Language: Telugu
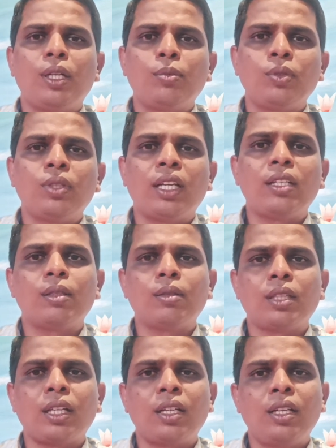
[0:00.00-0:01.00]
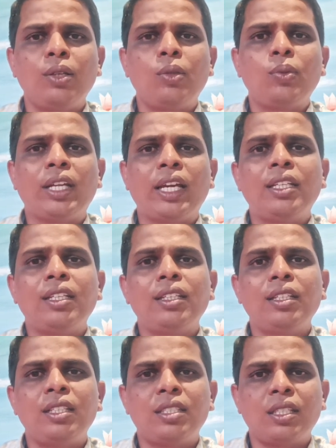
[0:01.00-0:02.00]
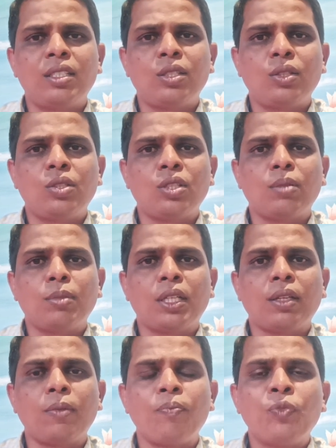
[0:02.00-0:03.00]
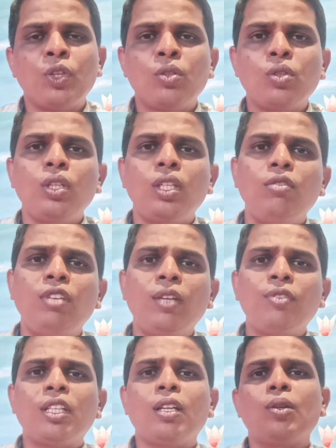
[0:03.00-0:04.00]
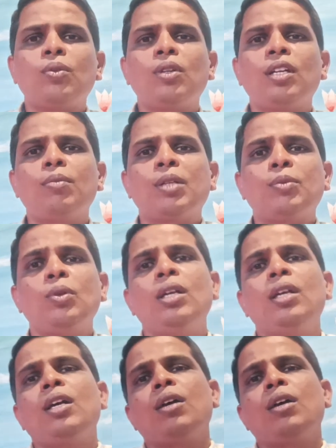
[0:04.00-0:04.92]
మనము దానికి తగ్గట్టు డైట్ అనేది డిసైడ్ చేయొచ్చు అనమాట సో ఇవేవి తెలియకుండా మనము